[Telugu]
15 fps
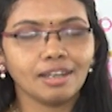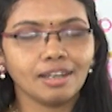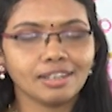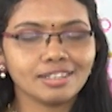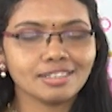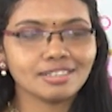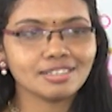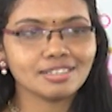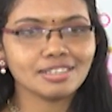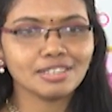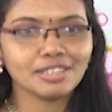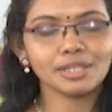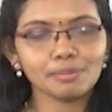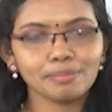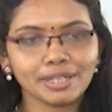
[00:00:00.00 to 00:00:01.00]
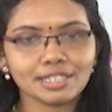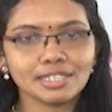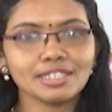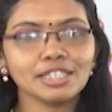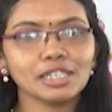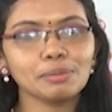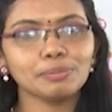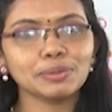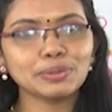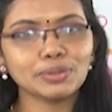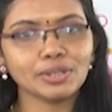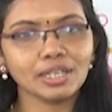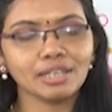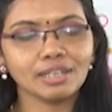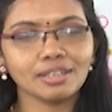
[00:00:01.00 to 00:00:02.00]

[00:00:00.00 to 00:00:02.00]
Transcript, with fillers: అనేసి ప్రజెంట్కి ఇప్పుడున్న